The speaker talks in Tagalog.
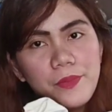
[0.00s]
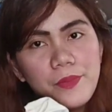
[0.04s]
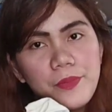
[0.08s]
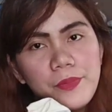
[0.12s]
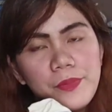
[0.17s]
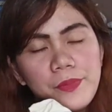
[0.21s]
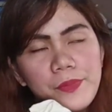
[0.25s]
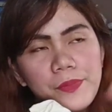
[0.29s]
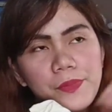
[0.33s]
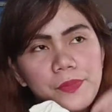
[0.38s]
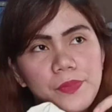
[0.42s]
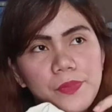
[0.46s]

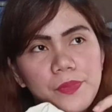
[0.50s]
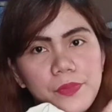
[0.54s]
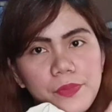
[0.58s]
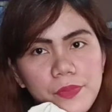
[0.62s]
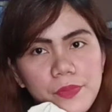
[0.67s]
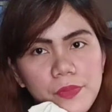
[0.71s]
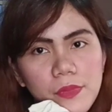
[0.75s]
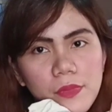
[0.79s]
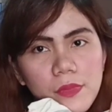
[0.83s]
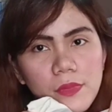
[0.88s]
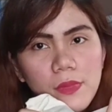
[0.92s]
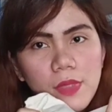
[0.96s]

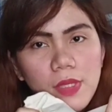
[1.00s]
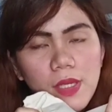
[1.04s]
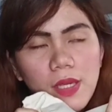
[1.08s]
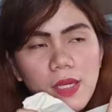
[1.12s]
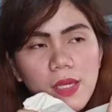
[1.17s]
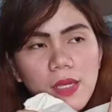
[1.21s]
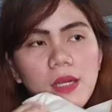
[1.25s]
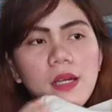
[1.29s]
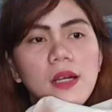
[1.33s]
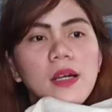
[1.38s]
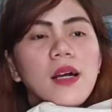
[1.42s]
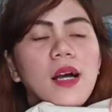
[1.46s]
um,
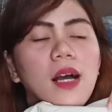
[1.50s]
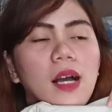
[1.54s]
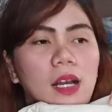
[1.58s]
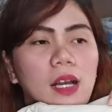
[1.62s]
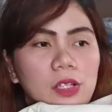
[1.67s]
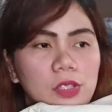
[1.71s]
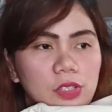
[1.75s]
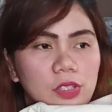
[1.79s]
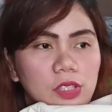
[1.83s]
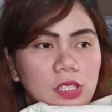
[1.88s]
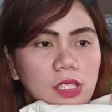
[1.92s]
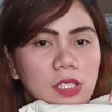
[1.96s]

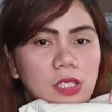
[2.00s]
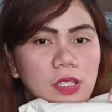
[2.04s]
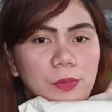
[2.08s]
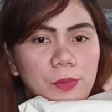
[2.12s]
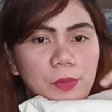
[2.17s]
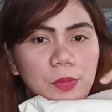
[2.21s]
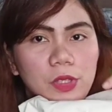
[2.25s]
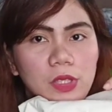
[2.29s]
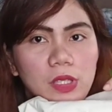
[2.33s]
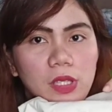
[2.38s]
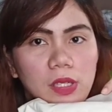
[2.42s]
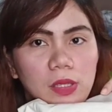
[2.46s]
actually,
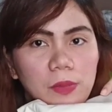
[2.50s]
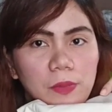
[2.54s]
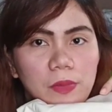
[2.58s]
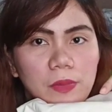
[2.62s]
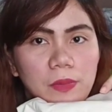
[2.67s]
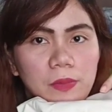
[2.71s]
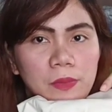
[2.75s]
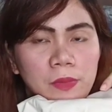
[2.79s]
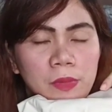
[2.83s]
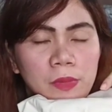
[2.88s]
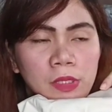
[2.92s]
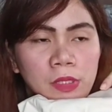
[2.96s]
napunta
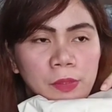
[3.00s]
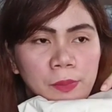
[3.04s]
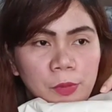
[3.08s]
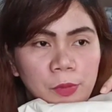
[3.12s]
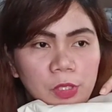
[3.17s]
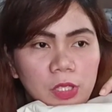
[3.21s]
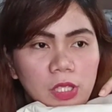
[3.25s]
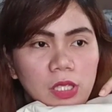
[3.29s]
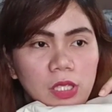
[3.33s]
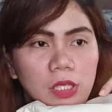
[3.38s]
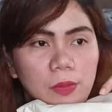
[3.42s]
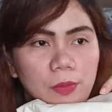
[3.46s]

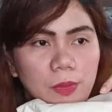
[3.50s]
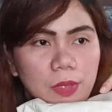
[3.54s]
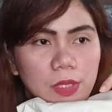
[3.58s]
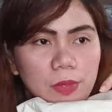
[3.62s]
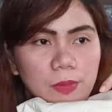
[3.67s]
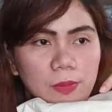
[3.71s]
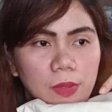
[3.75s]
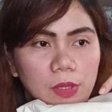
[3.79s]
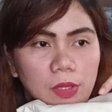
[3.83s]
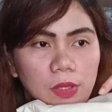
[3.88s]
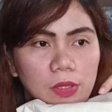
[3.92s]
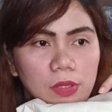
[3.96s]
nagpunta na
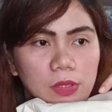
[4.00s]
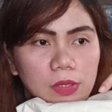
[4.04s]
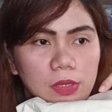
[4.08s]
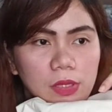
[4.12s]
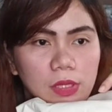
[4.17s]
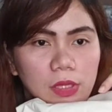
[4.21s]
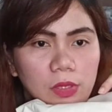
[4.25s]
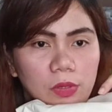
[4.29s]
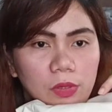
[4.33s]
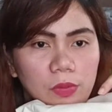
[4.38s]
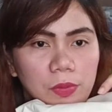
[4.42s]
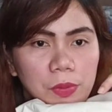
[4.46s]
mismo ako
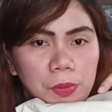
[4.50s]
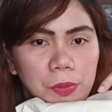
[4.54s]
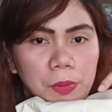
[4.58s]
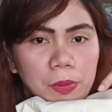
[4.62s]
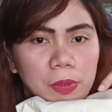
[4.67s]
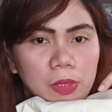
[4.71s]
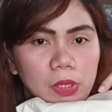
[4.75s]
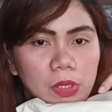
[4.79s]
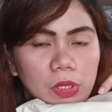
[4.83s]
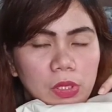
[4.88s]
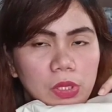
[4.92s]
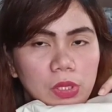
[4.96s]
sa Louis
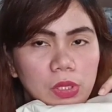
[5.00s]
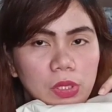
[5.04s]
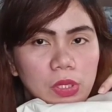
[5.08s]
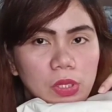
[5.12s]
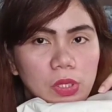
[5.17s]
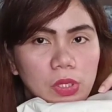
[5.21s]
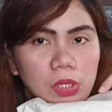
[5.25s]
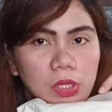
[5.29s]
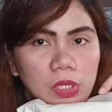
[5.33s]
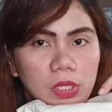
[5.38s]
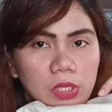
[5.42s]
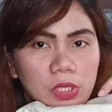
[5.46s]
Vuitton
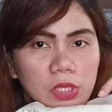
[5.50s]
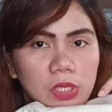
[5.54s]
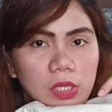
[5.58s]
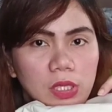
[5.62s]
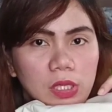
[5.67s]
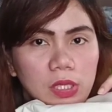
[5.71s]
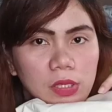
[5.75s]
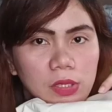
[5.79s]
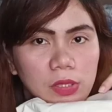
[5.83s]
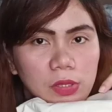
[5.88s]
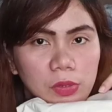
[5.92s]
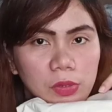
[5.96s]

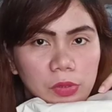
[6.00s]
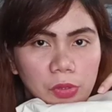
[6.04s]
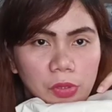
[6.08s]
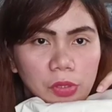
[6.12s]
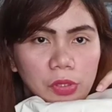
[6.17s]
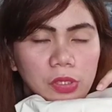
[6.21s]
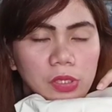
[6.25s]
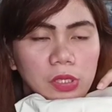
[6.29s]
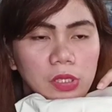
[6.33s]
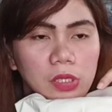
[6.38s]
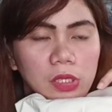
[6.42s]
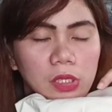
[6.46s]
regional
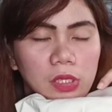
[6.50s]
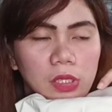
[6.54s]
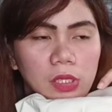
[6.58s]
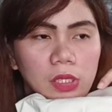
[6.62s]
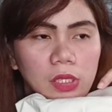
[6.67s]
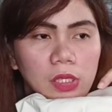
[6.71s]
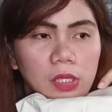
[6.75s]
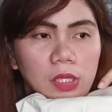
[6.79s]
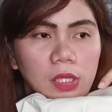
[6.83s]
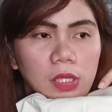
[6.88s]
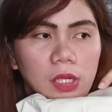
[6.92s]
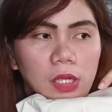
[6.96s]
store.
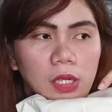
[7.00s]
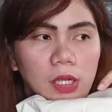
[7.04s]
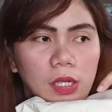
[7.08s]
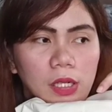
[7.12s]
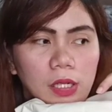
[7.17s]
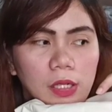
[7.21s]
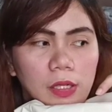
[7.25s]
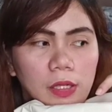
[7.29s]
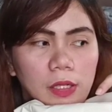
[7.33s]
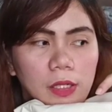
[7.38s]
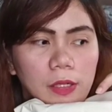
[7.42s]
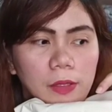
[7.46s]

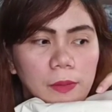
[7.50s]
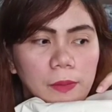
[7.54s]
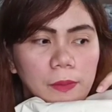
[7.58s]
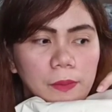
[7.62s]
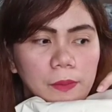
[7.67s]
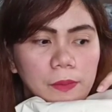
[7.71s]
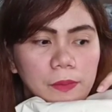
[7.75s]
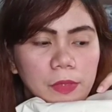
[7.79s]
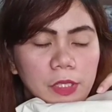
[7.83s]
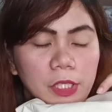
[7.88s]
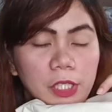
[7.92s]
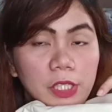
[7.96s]
Um,
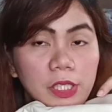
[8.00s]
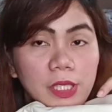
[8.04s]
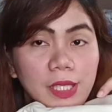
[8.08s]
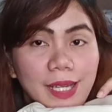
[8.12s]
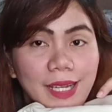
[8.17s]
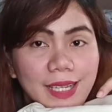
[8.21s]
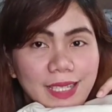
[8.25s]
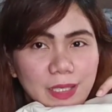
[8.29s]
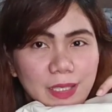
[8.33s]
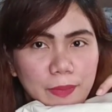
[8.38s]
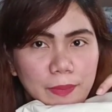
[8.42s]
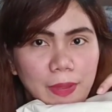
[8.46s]
their
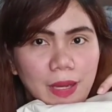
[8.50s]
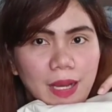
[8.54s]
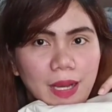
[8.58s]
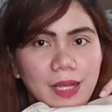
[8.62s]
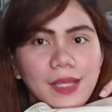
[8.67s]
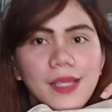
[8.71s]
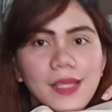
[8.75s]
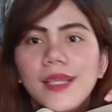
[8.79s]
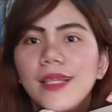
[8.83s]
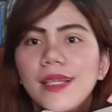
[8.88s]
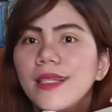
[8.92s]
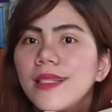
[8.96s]
dust
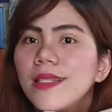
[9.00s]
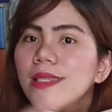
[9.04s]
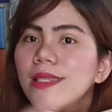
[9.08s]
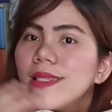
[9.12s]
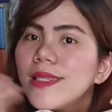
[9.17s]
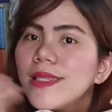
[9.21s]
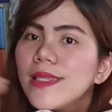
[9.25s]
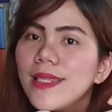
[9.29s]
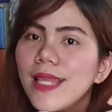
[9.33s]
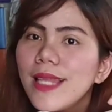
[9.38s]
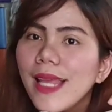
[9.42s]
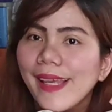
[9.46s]
bag
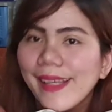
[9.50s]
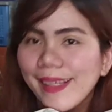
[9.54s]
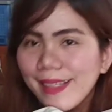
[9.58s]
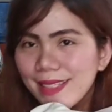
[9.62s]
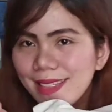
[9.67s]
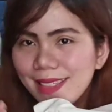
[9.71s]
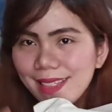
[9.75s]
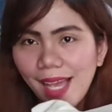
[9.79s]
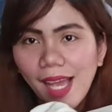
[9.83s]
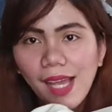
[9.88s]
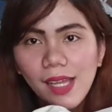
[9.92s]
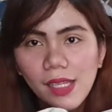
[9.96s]
is
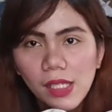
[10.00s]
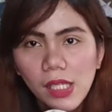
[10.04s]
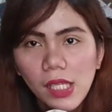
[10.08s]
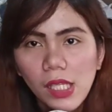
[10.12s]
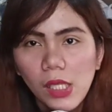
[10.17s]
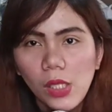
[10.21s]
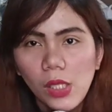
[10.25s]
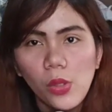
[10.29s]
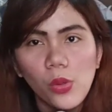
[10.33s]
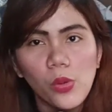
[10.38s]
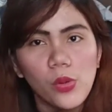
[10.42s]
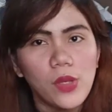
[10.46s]

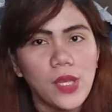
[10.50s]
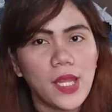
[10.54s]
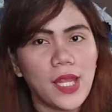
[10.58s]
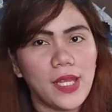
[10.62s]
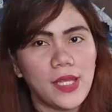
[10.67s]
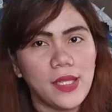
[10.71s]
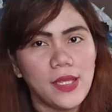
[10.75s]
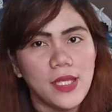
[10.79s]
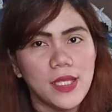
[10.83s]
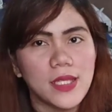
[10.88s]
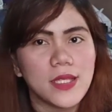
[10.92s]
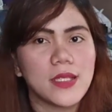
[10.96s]
exactly look
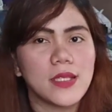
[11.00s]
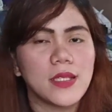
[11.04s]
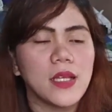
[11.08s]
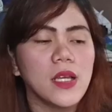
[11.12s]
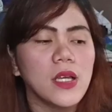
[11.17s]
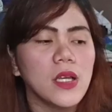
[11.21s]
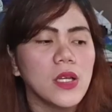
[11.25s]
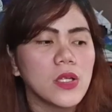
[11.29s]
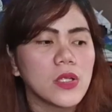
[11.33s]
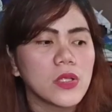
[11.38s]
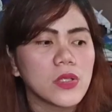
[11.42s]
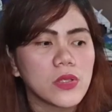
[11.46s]
like this.
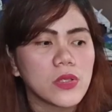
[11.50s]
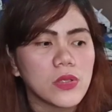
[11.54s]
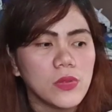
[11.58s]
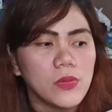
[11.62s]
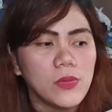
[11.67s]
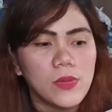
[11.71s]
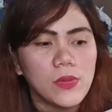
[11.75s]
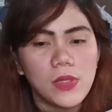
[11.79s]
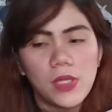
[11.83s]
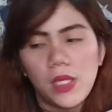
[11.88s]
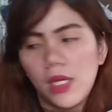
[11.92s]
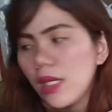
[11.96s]
So,
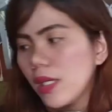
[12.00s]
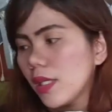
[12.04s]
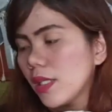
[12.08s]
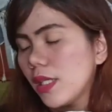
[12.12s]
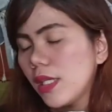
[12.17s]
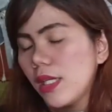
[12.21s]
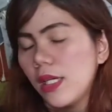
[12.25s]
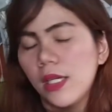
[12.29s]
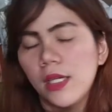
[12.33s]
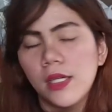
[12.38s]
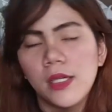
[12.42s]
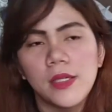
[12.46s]
wala,
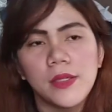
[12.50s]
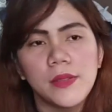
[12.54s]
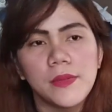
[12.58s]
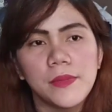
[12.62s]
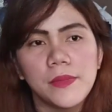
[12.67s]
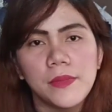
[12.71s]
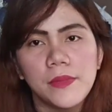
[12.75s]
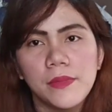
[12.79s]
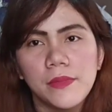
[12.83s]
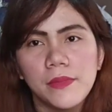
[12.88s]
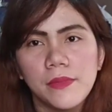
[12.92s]
um,